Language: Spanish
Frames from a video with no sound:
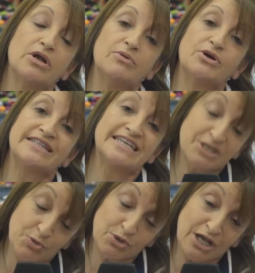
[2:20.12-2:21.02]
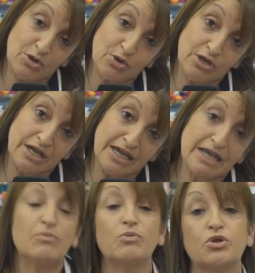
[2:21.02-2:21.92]
Elvio, que te haya gustado lo
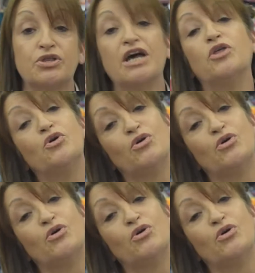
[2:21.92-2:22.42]
que hemos mostrado.